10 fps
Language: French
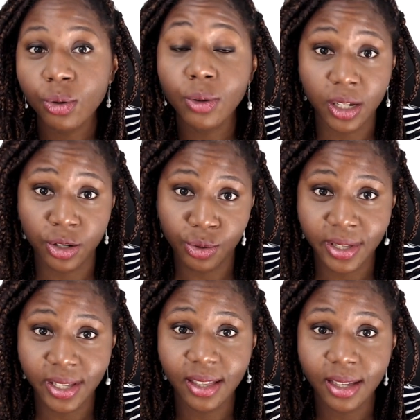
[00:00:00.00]
et je
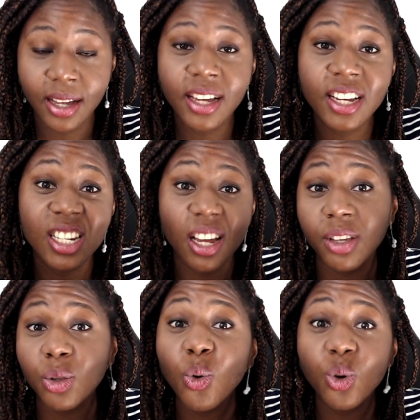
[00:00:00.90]
cite, j'avais
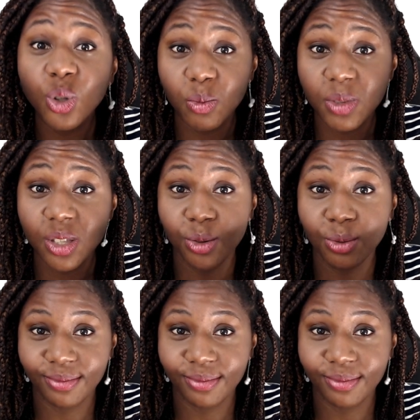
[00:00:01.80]
trop d'ambition.